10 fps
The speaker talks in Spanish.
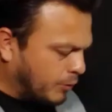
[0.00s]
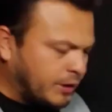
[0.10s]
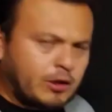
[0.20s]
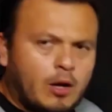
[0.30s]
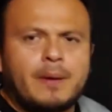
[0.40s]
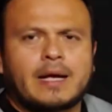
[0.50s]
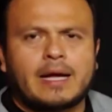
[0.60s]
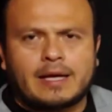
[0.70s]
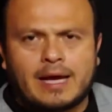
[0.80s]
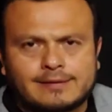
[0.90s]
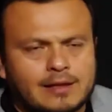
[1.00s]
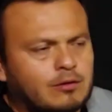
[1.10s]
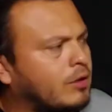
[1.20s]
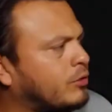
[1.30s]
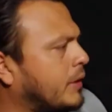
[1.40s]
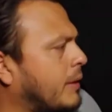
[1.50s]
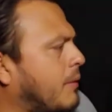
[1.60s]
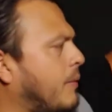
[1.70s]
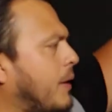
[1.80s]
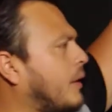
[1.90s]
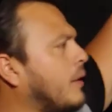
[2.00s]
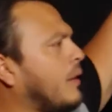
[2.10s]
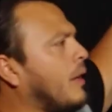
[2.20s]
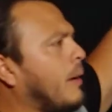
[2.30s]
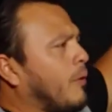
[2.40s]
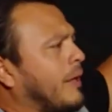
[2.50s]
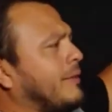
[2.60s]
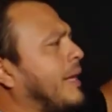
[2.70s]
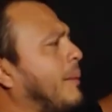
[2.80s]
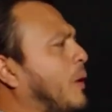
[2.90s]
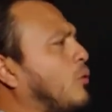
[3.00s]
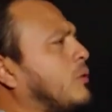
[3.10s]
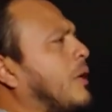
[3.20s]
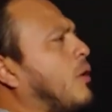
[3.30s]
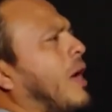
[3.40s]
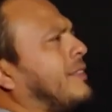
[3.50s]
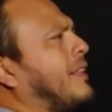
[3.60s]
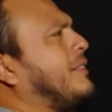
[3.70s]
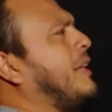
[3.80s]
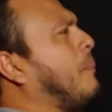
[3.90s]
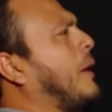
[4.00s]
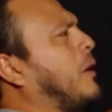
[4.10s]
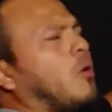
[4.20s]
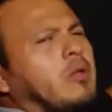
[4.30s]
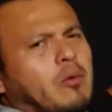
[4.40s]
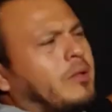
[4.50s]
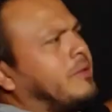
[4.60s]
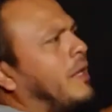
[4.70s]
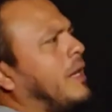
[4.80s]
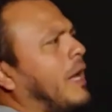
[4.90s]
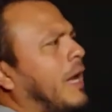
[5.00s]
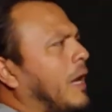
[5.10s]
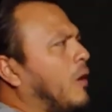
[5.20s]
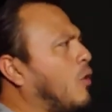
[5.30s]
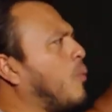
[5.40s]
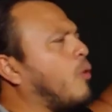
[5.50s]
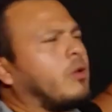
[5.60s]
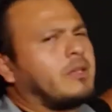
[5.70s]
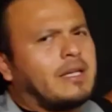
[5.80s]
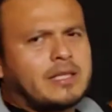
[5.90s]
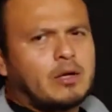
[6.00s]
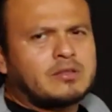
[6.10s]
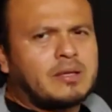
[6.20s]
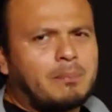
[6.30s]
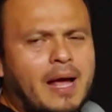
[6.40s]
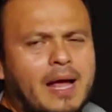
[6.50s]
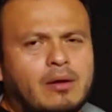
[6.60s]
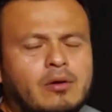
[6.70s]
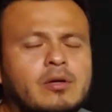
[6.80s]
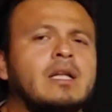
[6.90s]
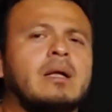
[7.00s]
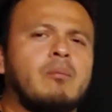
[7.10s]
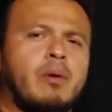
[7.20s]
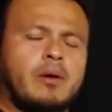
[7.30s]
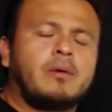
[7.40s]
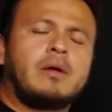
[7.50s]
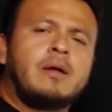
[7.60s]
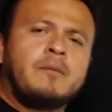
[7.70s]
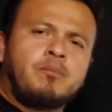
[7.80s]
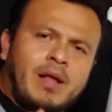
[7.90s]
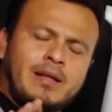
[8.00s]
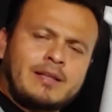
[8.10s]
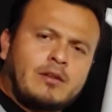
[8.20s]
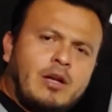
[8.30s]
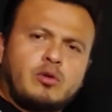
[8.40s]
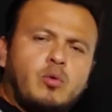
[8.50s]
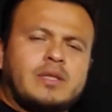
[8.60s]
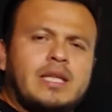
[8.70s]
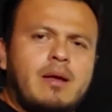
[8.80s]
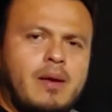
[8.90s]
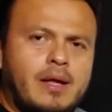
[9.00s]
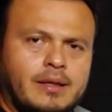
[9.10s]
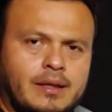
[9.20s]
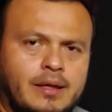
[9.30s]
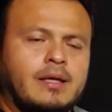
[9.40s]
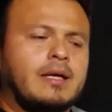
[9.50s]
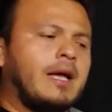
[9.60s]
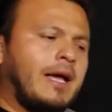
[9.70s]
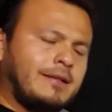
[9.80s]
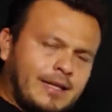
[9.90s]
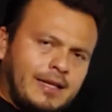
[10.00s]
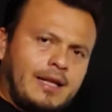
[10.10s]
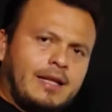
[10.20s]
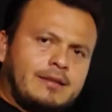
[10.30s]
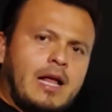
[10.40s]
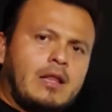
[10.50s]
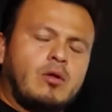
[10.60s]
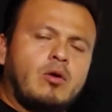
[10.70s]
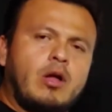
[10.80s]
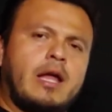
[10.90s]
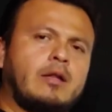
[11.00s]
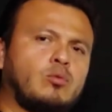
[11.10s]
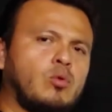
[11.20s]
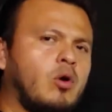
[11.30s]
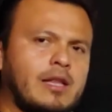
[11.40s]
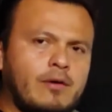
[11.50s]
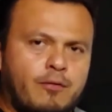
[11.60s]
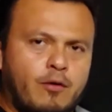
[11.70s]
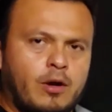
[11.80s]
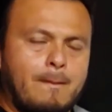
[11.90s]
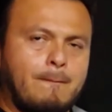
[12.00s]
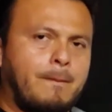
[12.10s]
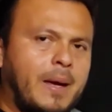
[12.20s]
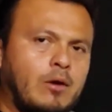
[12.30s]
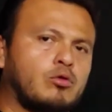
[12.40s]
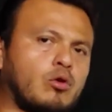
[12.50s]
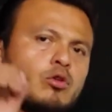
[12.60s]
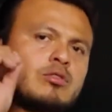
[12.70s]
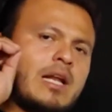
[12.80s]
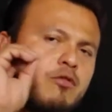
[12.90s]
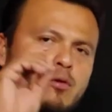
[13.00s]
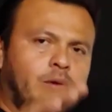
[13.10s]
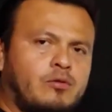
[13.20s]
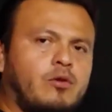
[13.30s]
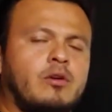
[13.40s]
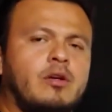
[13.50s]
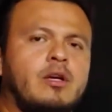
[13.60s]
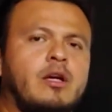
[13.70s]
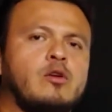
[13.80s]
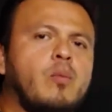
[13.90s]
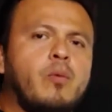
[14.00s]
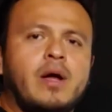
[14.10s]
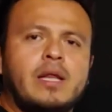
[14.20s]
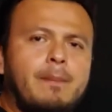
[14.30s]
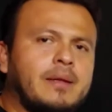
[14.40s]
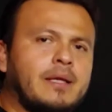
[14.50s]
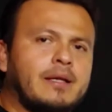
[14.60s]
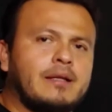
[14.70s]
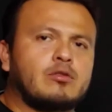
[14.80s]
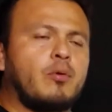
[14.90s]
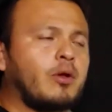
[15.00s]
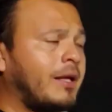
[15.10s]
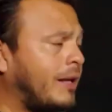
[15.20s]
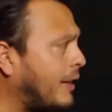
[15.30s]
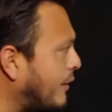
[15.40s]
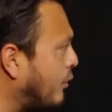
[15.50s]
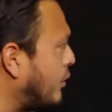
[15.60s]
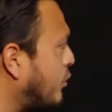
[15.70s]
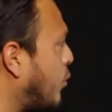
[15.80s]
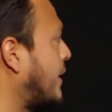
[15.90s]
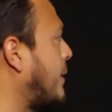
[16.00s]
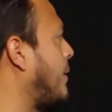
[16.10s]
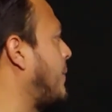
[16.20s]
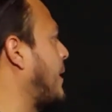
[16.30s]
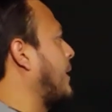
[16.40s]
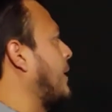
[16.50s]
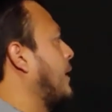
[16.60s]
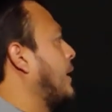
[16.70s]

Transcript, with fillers: Pero te quiero explicar qué es el saldo de la cuenta de vivienda. Porque esas preguntas nos las hacen siempre. ¿Qué onda con ese dinero? ¿Lo puedo retirar si quedo desempleado? Bueno, el saldo de la cuenta de vivienda está registrado en tu hoja de afore. pero solo está la información. No puedes depender de eso porque el saldo de su cuenta de vivienda